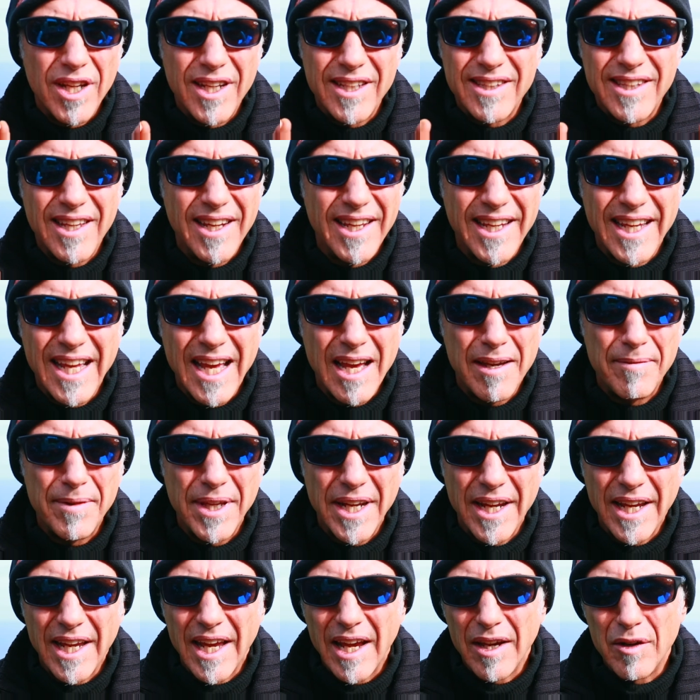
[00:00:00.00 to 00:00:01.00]
le
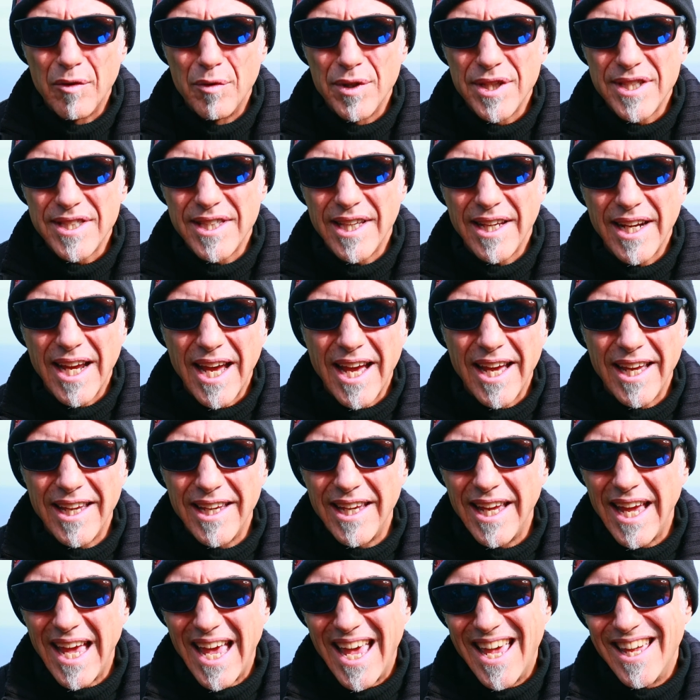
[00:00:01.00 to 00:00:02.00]
telecamere che
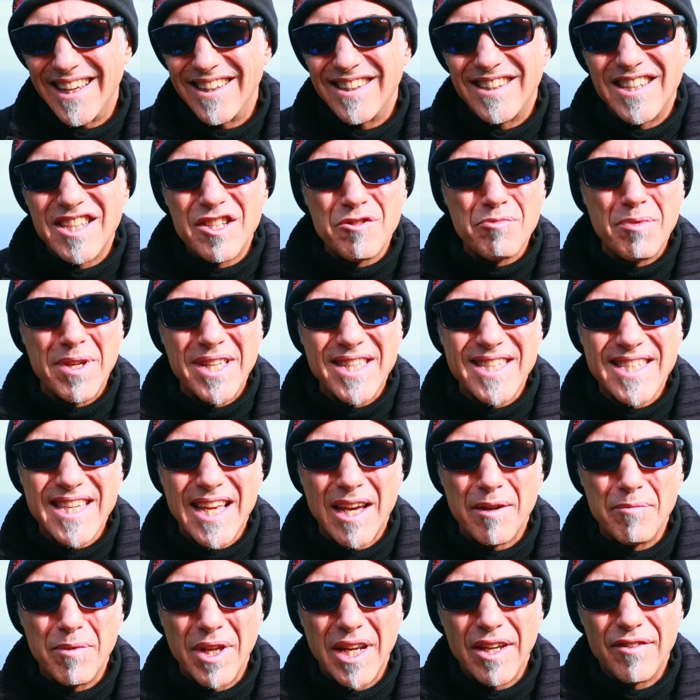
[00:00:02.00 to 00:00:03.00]
acquisterai è
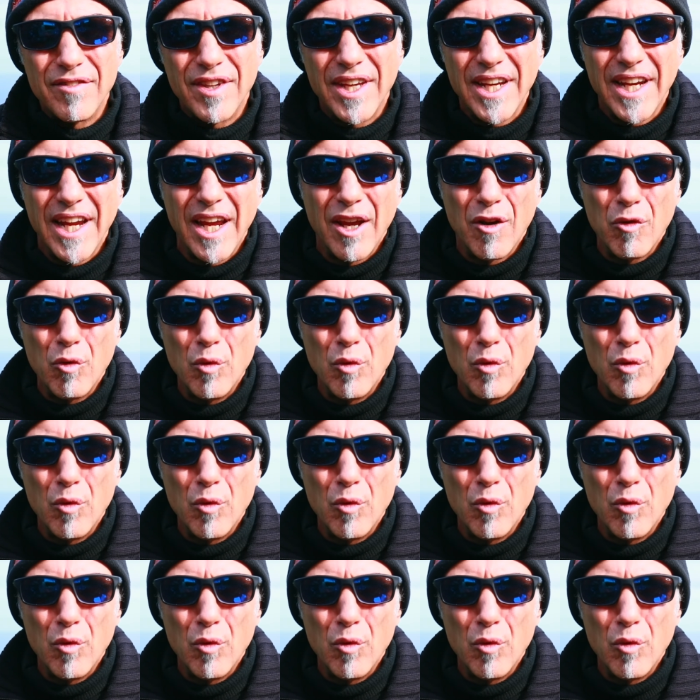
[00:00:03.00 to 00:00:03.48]
indispensabile avere